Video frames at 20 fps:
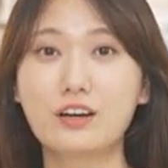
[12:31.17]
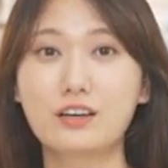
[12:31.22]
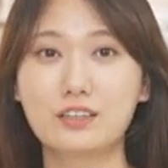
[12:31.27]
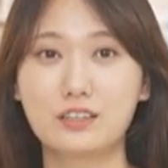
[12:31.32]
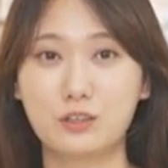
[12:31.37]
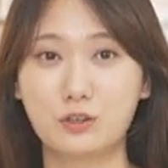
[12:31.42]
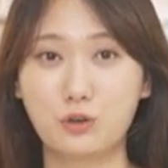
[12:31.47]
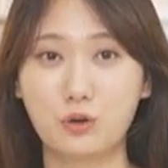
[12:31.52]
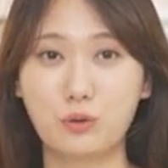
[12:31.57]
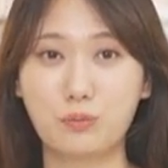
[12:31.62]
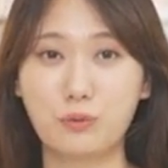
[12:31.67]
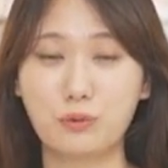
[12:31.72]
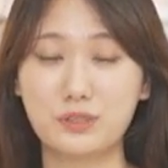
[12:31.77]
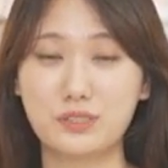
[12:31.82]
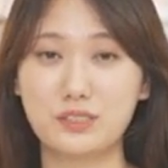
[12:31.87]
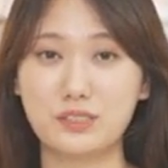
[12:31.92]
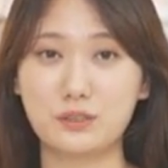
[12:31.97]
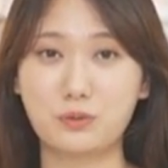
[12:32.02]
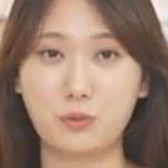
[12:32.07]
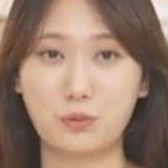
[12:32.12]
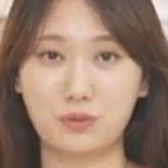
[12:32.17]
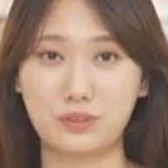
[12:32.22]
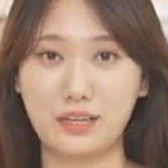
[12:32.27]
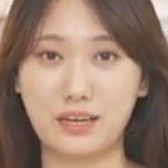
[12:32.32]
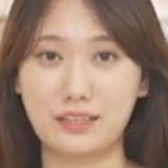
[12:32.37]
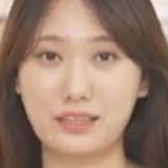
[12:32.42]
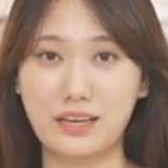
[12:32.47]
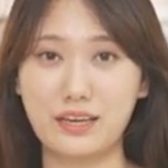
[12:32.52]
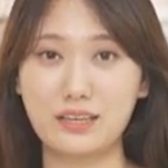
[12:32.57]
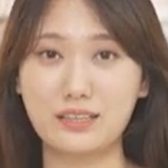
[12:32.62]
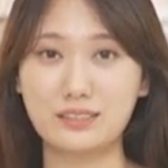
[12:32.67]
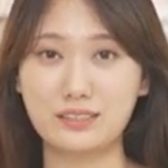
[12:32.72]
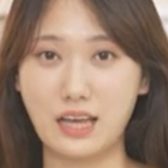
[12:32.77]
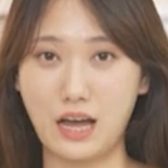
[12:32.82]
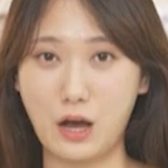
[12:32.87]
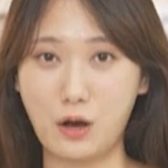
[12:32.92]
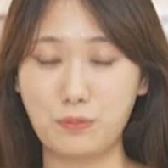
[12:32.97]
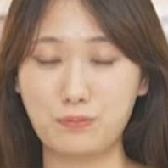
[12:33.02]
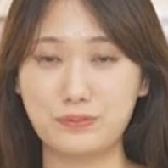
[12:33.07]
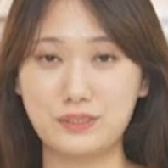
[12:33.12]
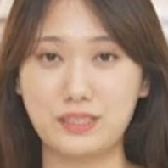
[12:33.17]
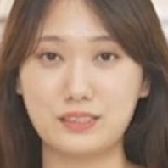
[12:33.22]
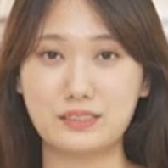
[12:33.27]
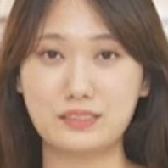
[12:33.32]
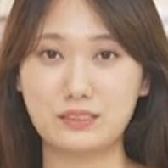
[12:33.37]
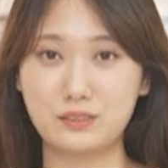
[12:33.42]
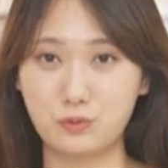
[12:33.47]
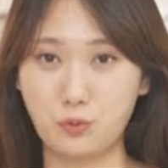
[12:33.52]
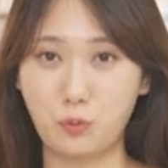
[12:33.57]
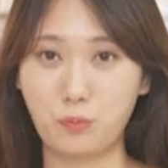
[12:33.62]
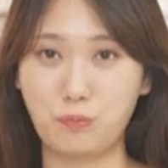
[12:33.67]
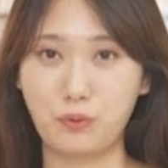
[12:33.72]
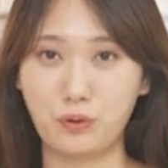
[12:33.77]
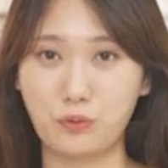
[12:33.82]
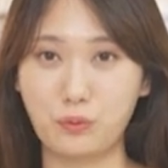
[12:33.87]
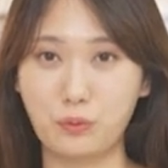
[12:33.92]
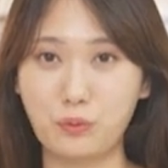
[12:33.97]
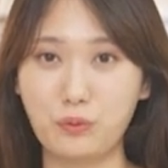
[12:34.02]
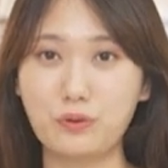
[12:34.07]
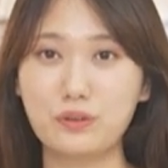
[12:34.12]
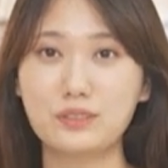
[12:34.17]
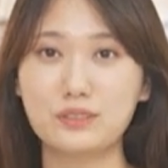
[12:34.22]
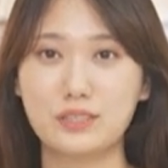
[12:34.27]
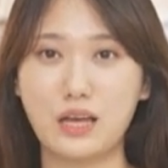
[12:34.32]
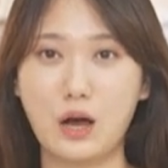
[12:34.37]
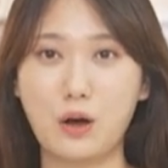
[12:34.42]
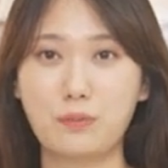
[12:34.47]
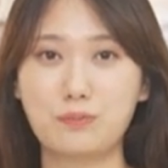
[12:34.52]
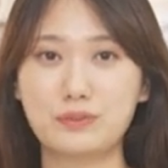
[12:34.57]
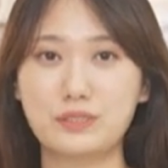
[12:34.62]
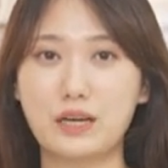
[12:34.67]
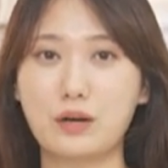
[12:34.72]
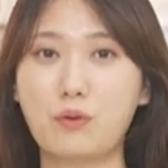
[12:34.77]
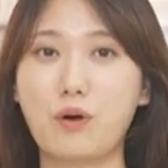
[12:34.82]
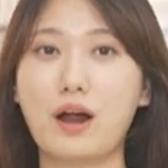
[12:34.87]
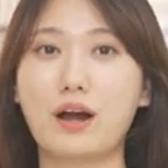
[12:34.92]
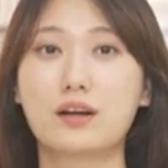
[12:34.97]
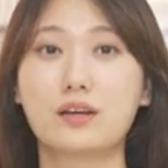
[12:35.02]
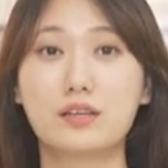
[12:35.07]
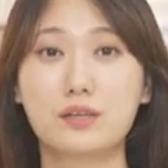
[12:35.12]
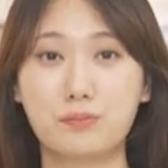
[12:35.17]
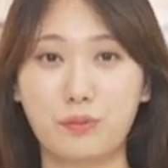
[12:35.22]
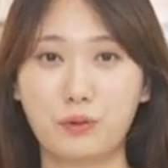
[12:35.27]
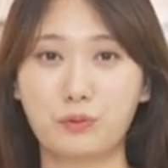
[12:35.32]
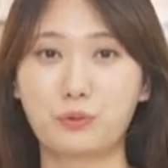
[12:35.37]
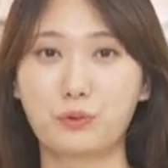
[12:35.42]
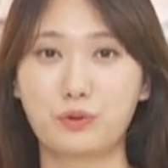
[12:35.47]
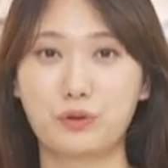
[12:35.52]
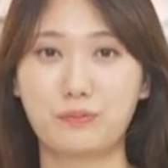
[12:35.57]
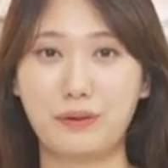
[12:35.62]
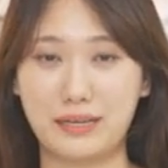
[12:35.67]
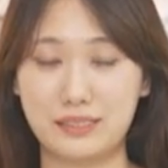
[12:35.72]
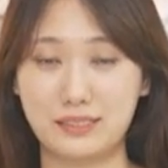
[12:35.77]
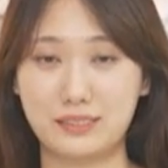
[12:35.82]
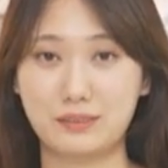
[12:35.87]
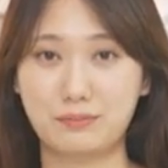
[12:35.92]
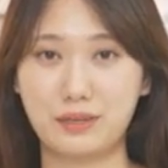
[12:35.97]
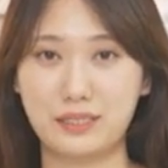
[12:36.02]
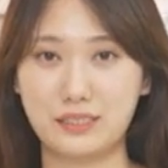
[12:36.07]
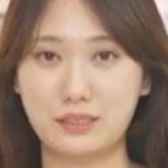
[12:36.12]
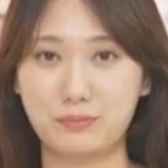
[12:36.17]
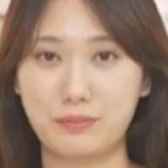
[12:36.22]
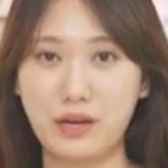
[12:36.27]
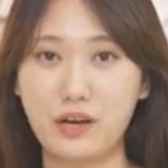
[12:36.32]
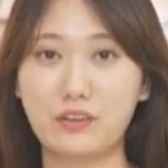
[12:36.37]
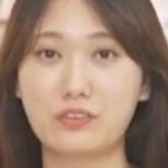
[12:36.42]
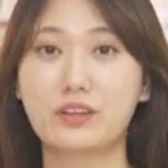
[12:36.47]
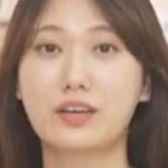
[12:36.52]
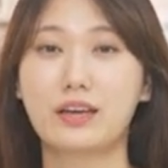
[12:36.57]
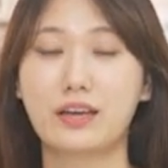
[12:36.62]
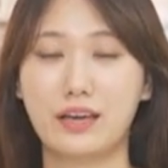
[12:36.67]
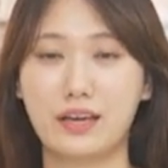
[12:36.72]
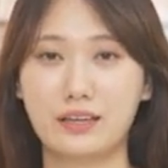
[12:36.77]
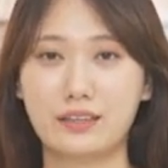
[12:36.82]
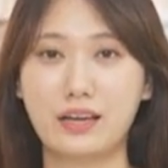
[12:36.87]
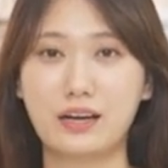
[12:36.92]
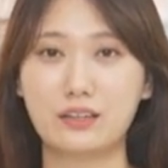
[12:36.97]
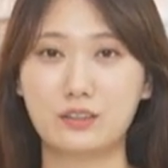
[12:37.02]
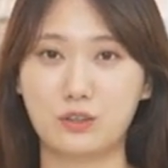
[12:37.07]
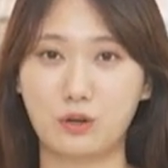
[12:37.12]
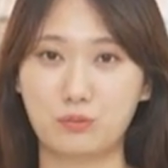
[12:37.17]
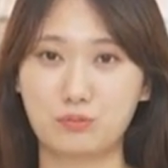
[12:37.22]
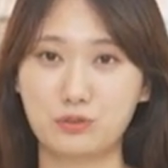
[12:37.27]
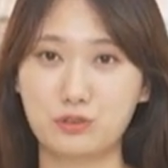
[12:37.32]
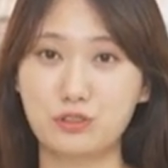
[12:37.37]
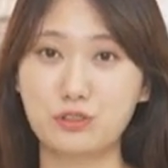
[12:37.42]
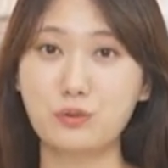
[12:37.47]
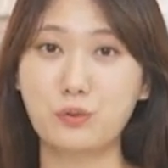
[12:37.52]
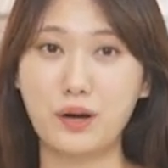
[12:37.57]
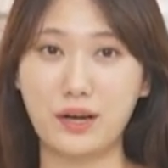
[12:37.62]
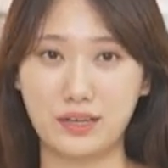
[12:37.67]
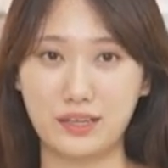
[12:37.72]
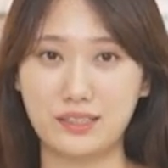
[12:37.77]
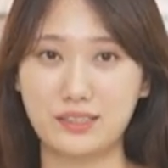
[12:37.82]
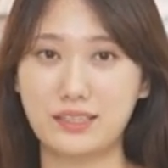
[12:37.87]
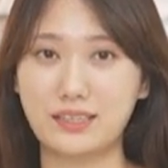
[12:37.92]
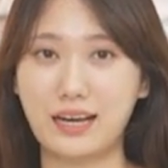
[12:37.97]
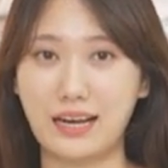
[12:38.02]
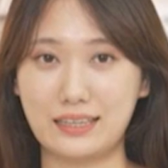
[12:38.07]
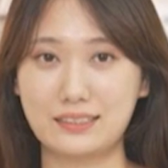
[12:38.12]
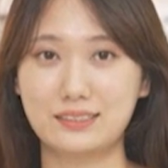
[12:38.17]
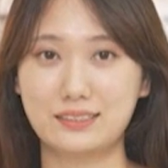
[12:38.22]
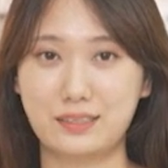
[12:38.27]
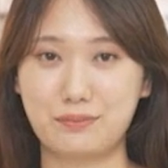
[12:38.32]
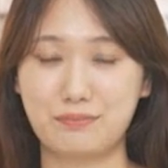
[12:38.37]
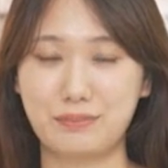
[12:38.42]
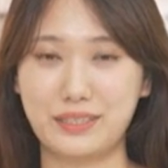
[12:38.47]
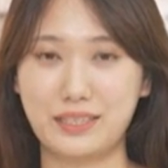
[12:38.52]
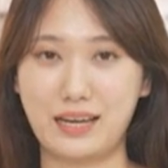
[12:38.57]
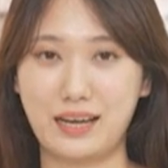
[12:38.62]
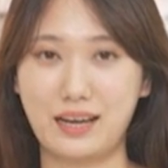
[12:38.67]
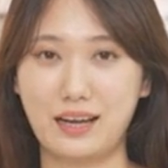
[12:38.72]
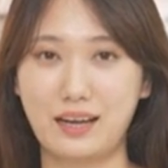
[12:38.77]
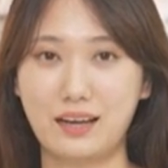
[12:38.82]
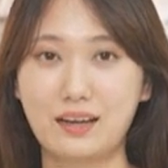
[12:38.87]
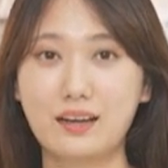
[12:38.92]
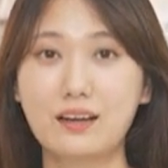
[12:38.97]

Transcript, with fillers: 근로복지공단의 사업자 등록번호, 사업자 관리번호를 말씀하시면 해당 여부 확인이 가능합니다.